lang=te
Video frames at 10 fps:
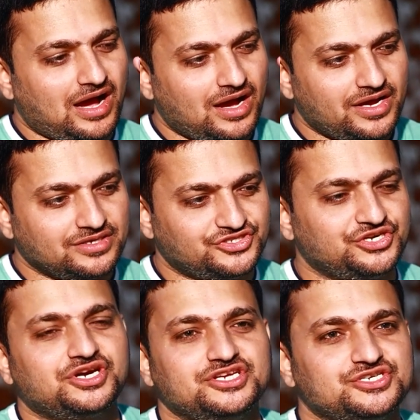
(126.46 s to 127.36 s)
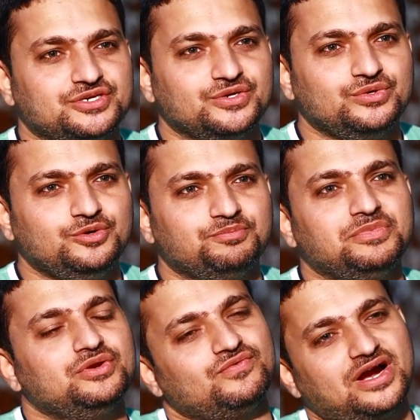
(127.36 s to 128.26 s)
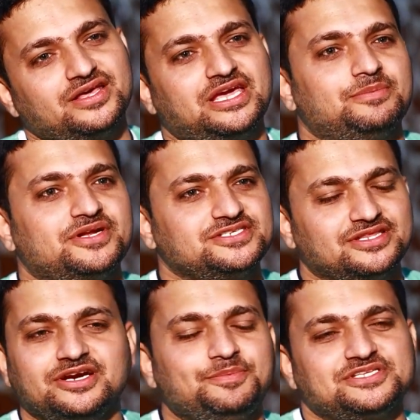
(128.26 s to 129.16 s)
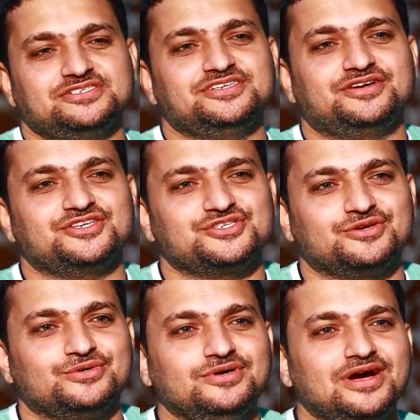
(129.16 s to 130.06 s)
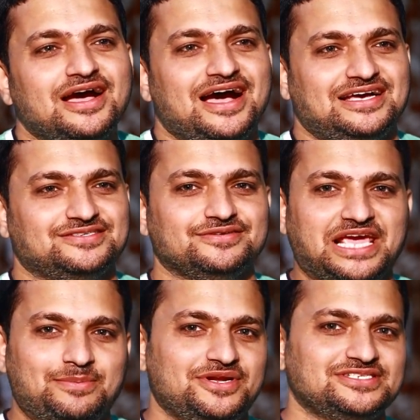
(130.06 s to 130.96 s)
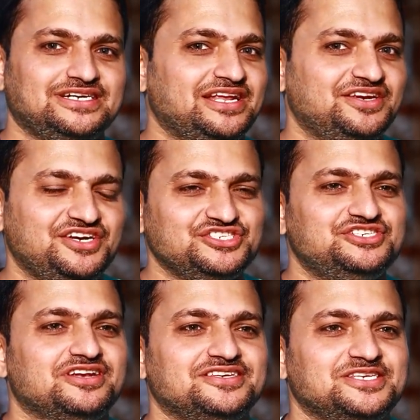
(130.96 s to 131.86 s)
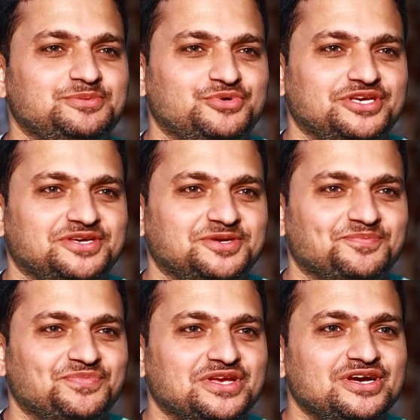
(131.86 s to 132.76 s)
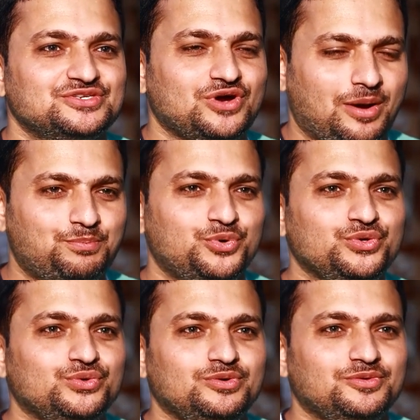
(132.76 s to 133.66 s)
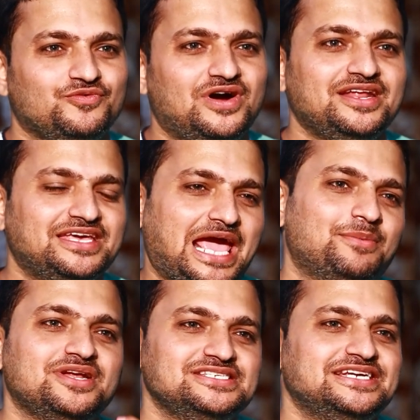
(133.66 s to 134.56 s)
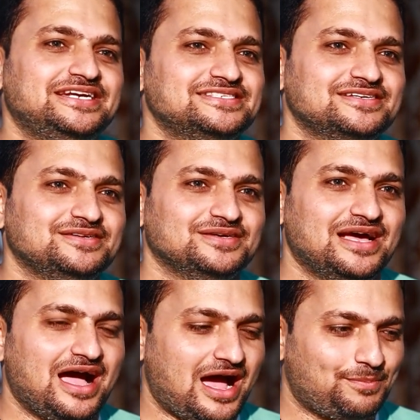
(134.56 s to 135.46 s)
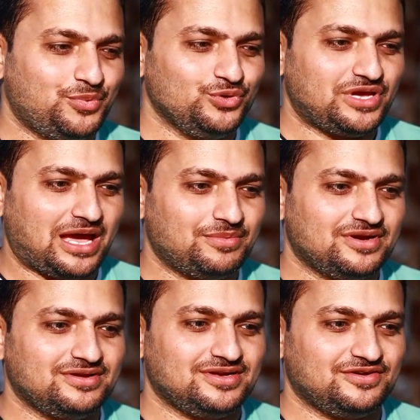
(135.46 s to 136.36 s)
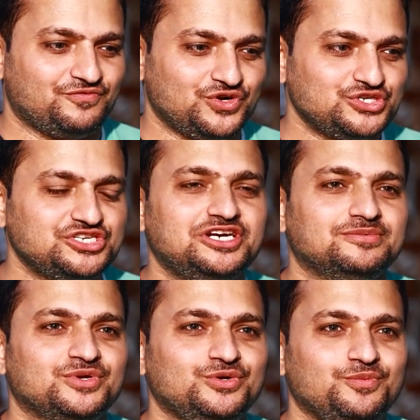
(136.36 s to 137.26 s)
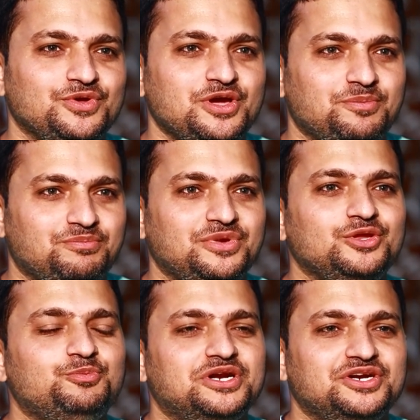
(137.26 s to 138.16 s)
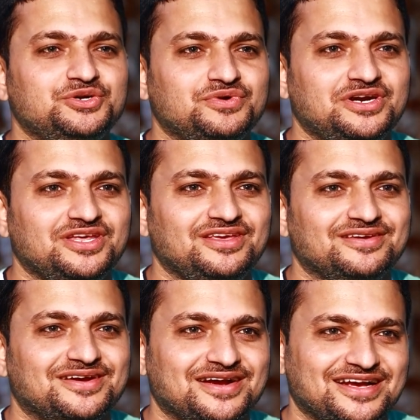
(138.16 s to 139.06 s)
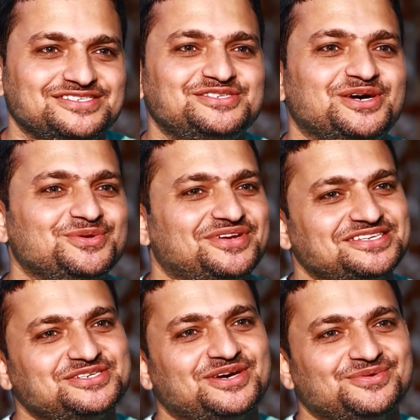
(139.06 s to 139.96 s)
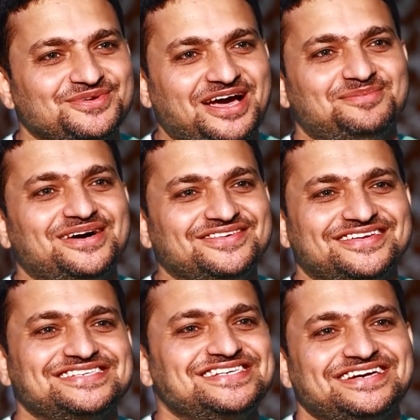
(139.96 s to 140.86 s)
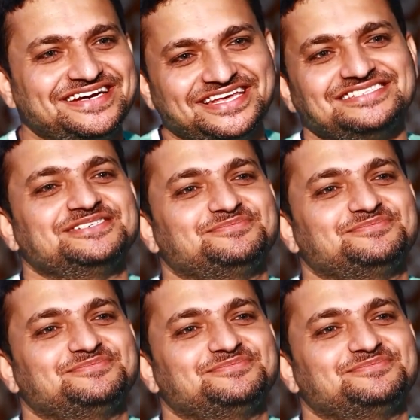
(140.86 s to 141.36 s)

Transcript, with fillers: ఆ జనరేషన్లో మీరు వాడే కెమెరాస్ ఎందుకంటే ప్రజెంట్ జనరేషన్లో అసలు కెమెరాస్ అంటే అన్నీ డిజిటలైజ్ అయిపోయాయి సో అప్పుడు వాడే కెమెరాస్ ఏంటి సార్ అప్పుడు కెమెరా వర్క్ చేయడంలో మీరు పడినటువంటి కష్టాలు నష్టాలు లాభాలు నష్టాలు అంటే ఏం